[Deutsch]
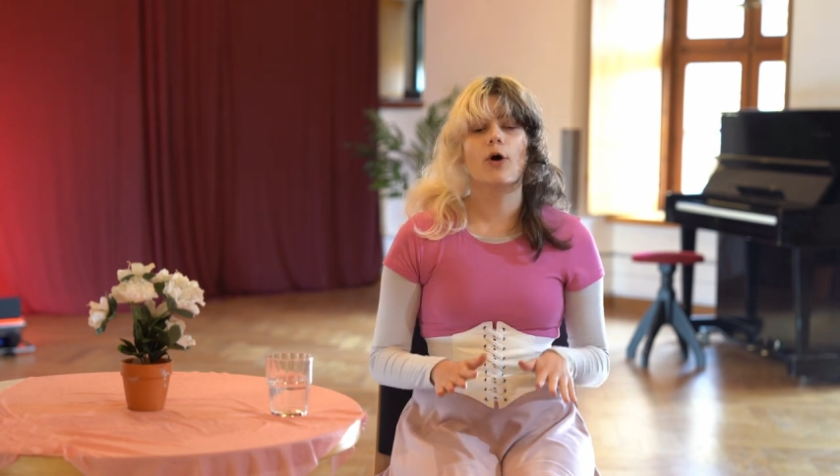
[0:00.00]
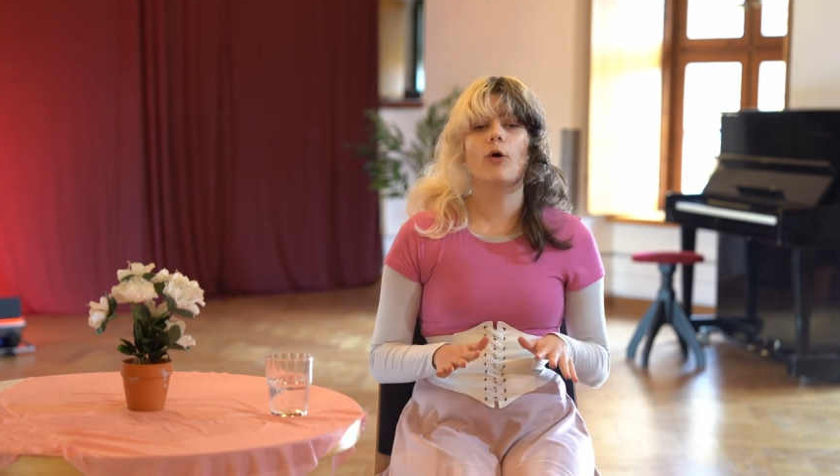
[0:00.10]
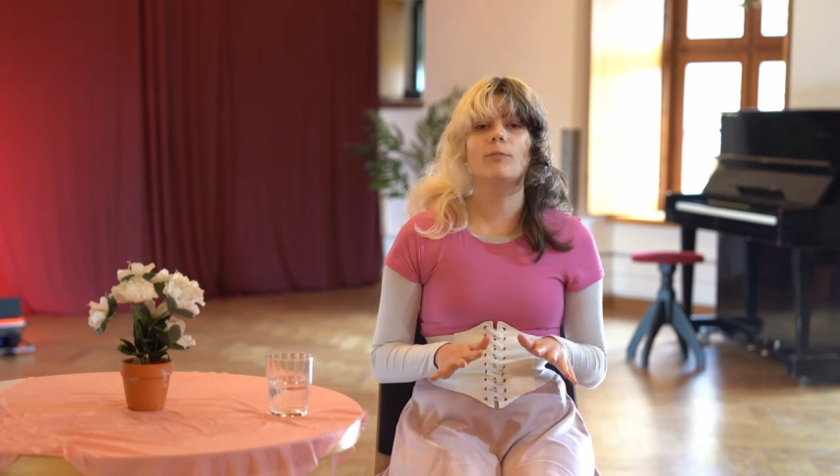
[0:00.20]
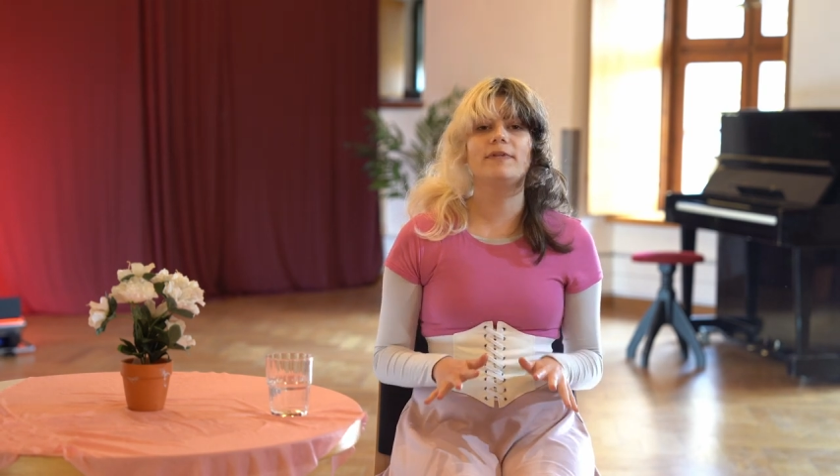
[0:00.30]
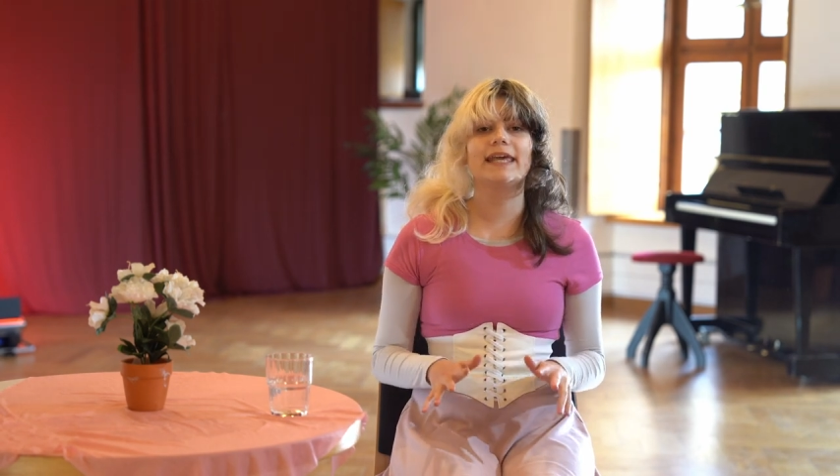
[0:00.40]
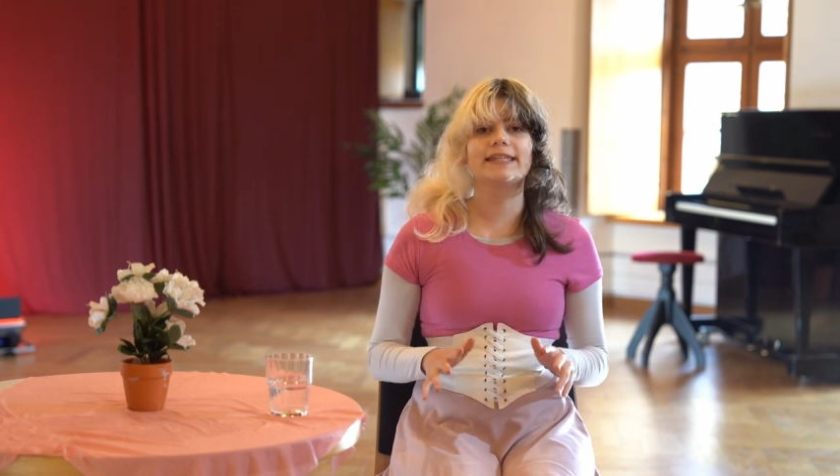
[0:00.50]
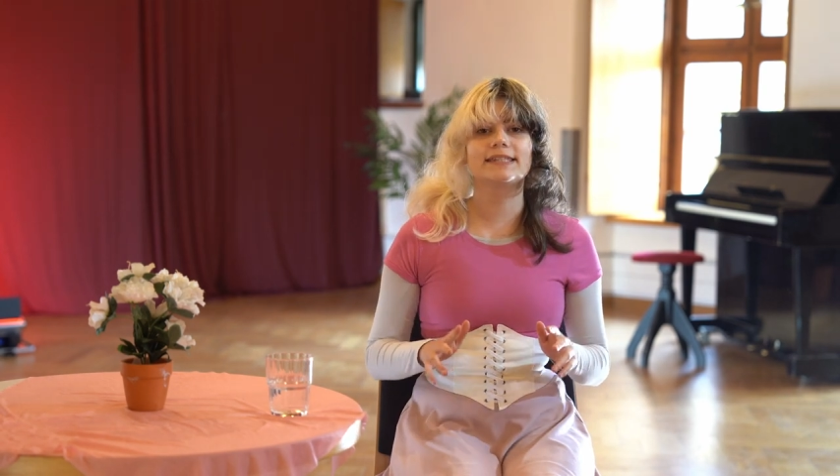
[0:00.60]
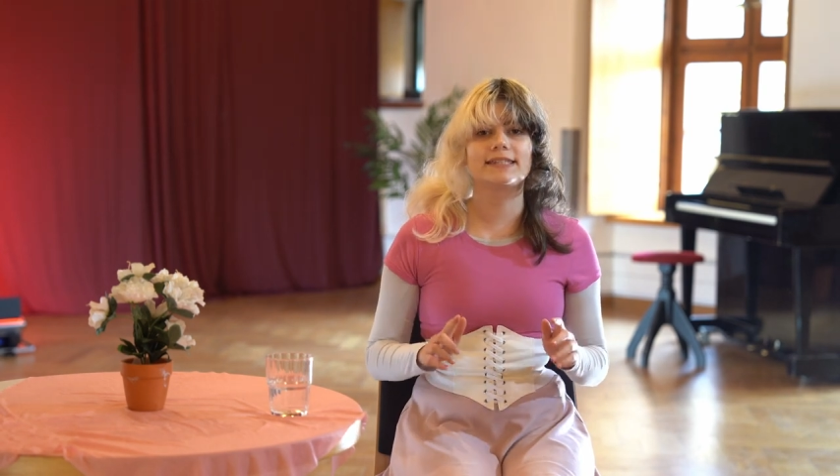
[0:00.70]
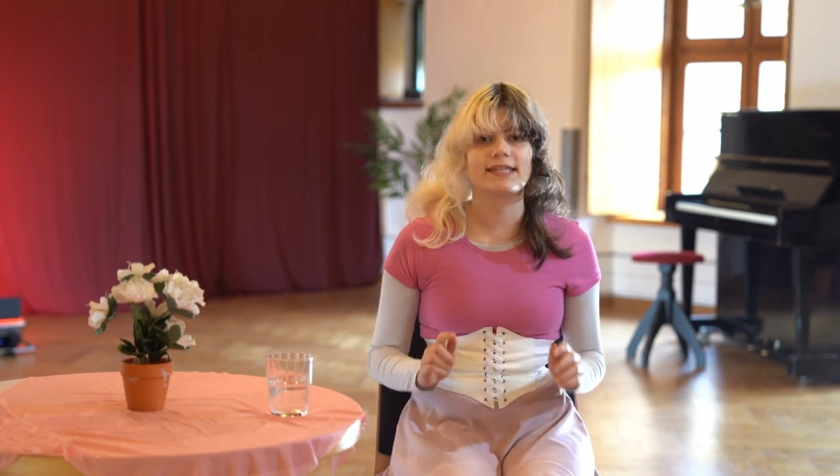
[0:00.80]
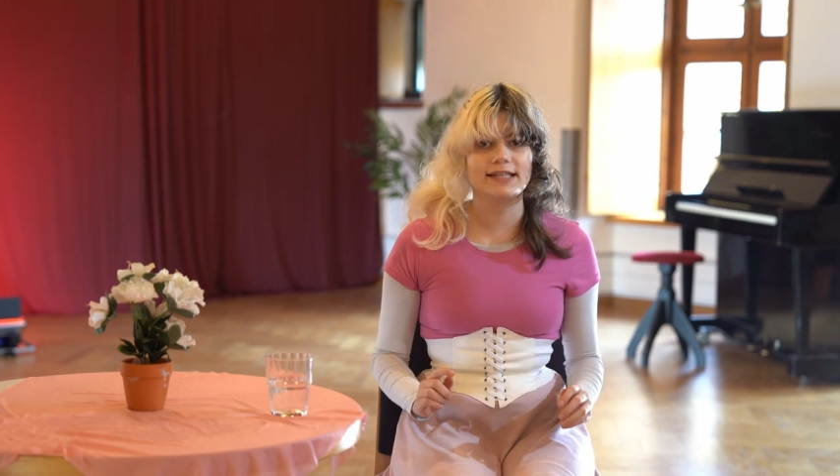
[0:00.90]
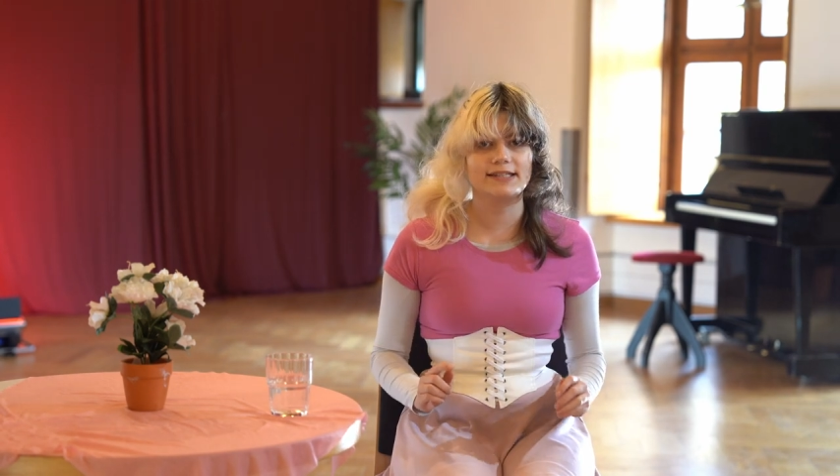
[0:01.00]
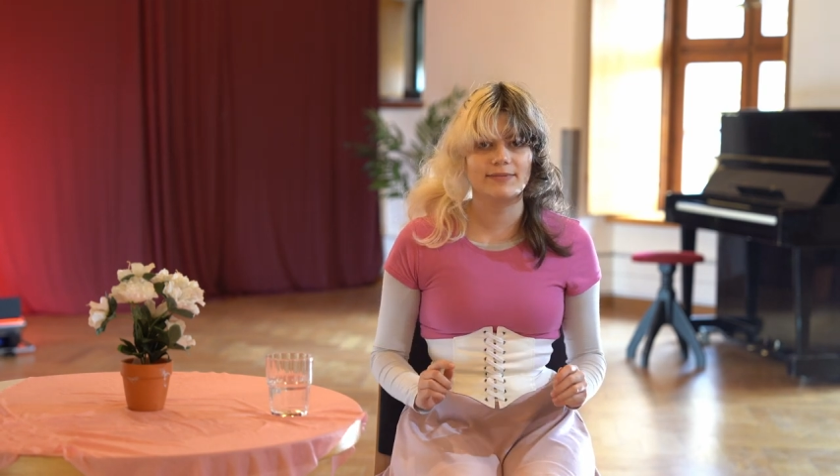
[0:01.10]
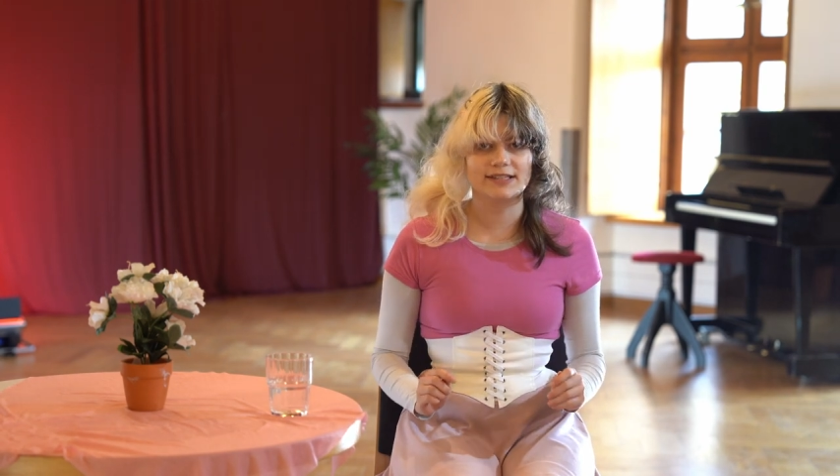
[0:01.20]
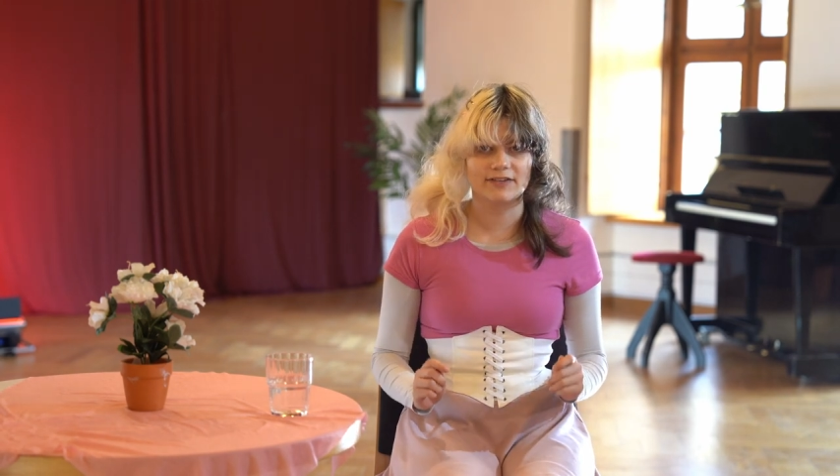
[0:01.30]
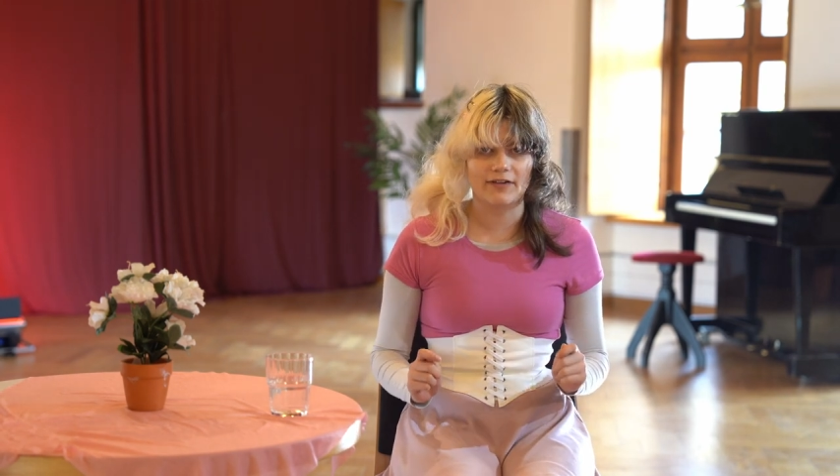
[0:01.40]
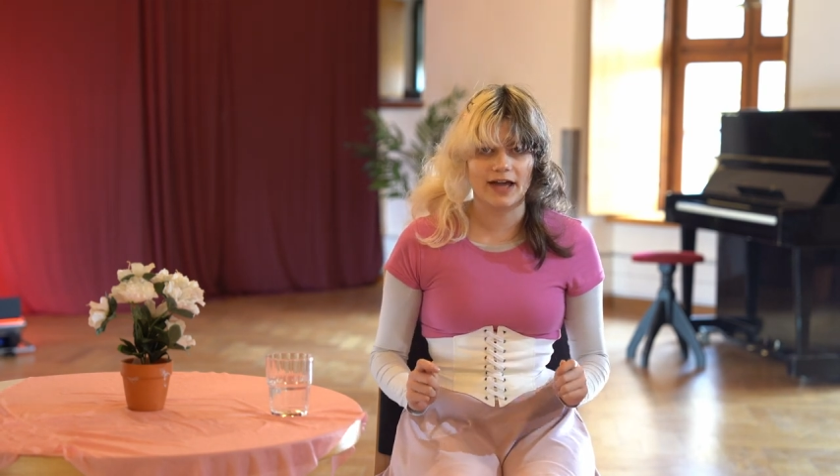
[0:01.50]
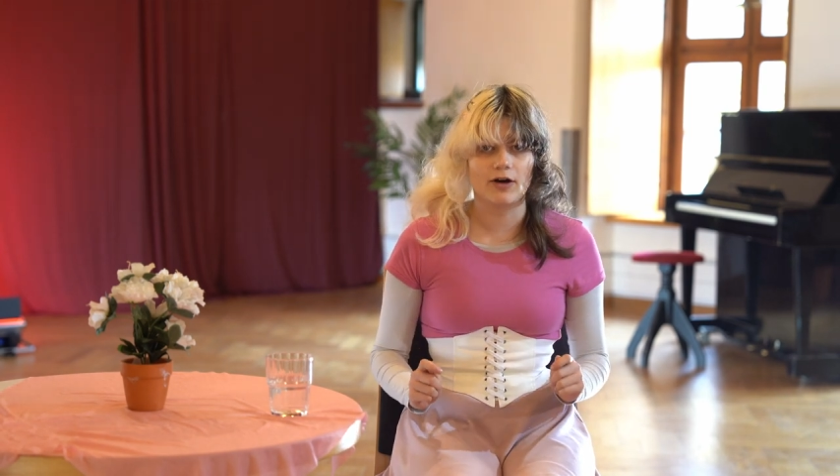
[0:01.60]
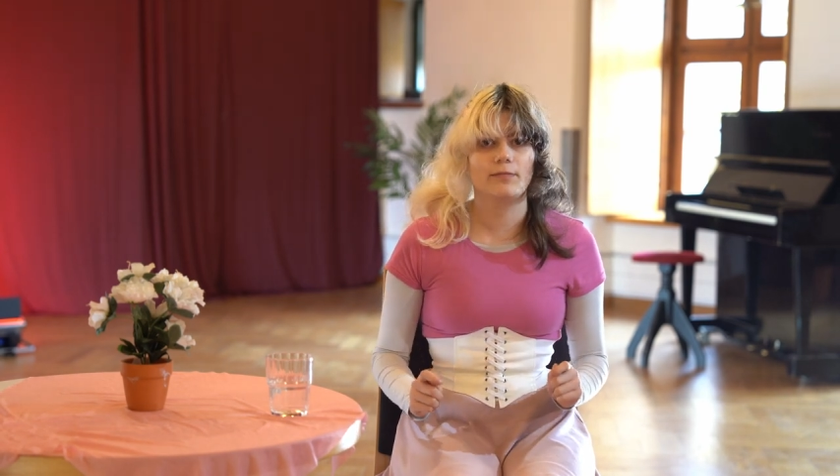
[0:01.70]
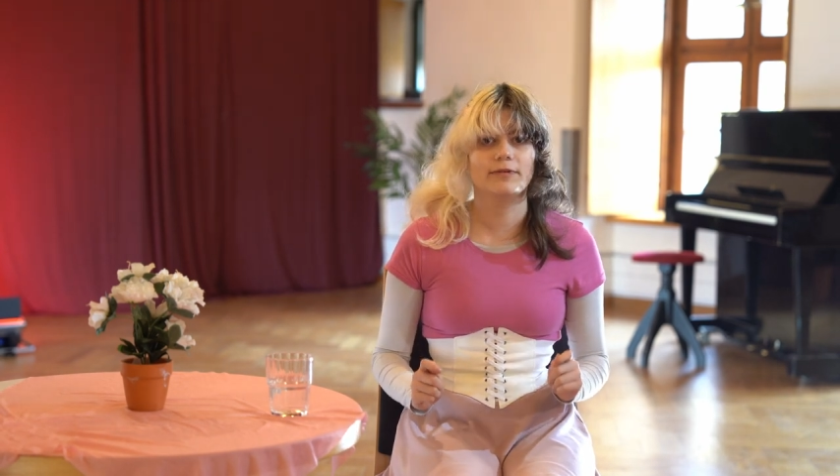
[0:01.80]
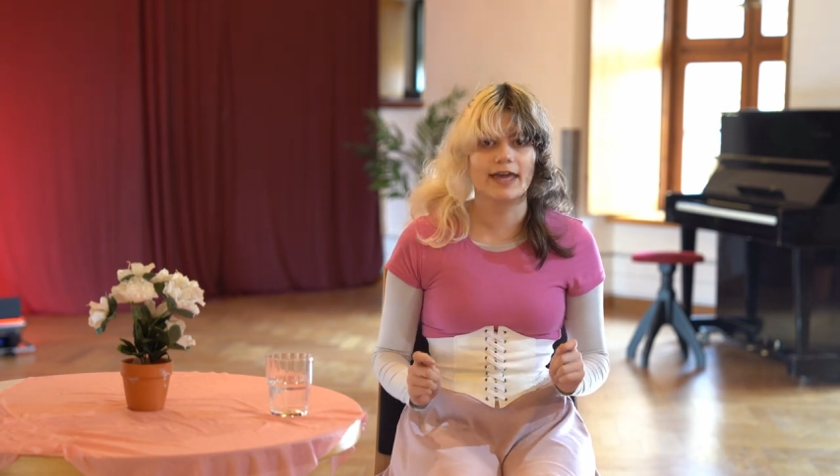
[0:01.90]
um jeden Zentimeter
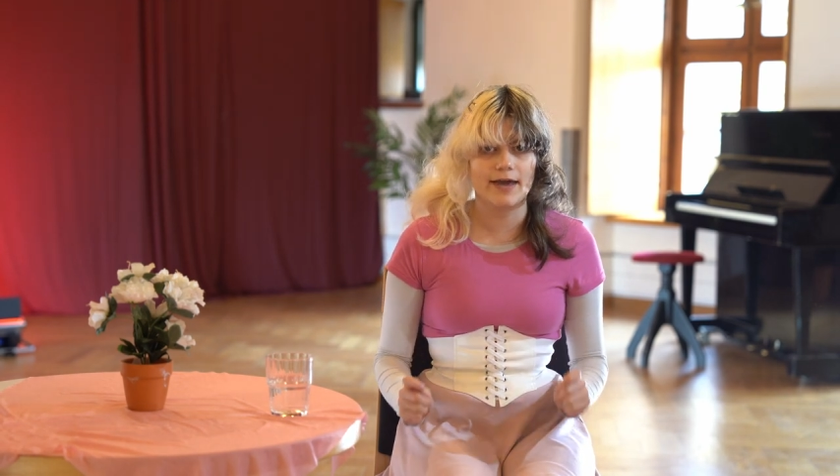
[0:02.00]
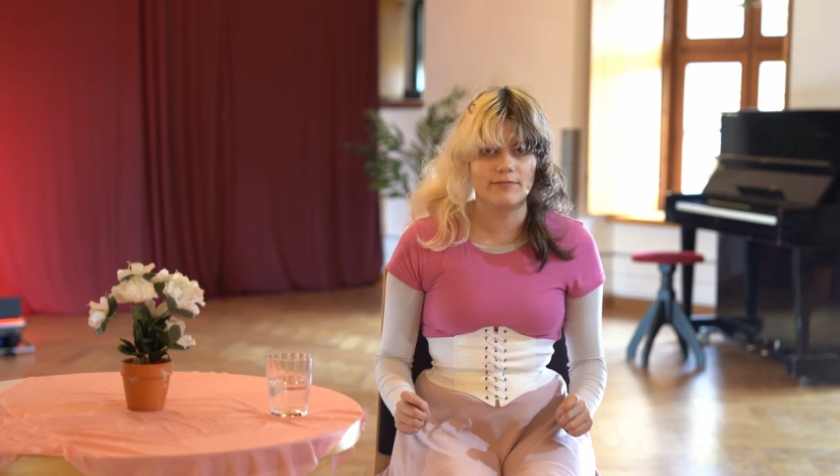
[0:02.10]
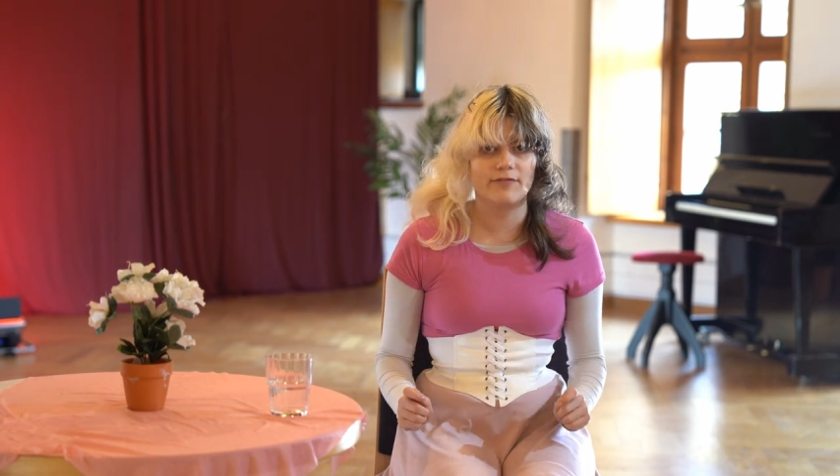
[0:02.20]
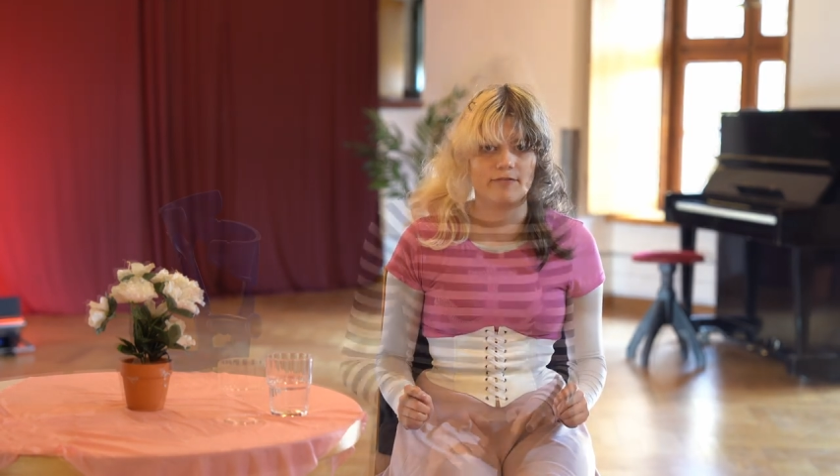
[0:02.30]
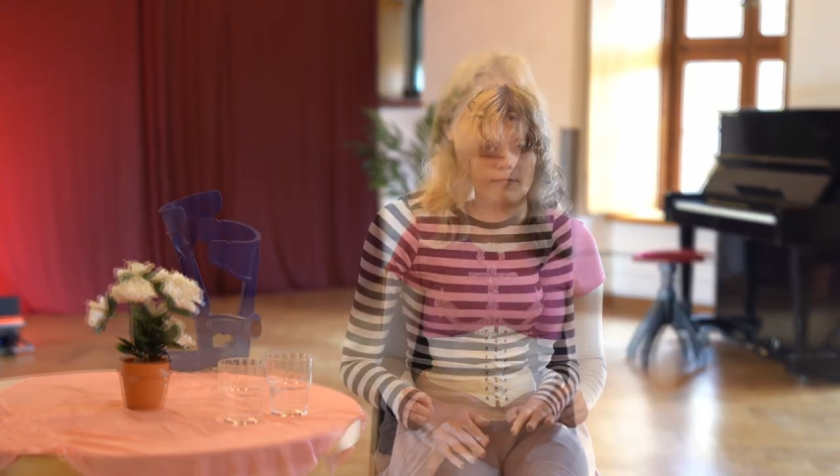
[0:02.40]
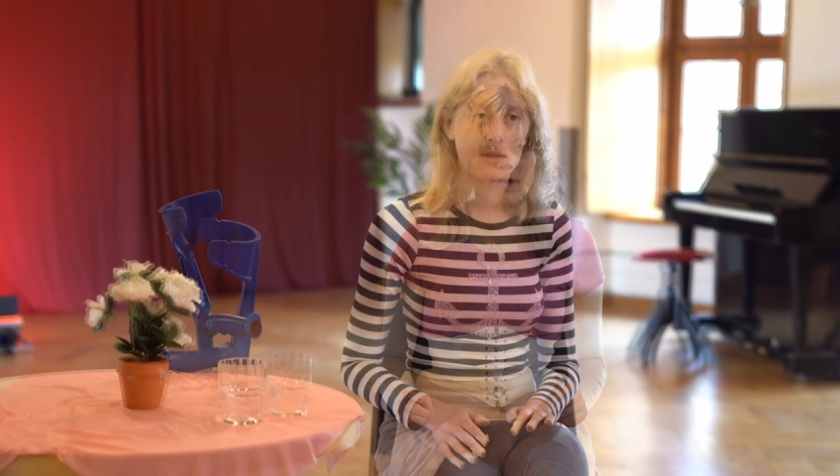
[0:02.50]
Freiraum kämpfen.